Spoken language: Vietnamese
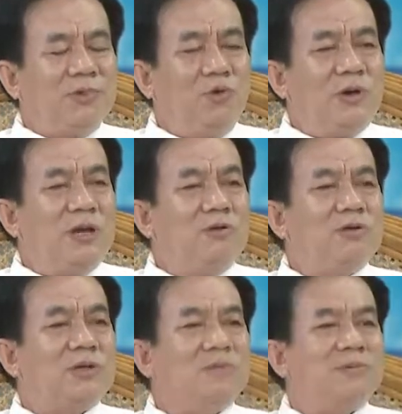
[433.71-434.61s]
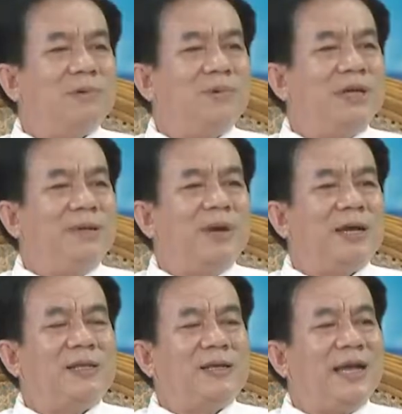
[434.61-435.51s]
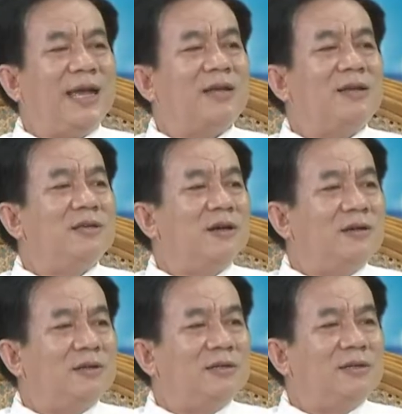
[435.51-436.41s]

thuốc nó lưu trong không khí bằng những cái hạt rất nhỏ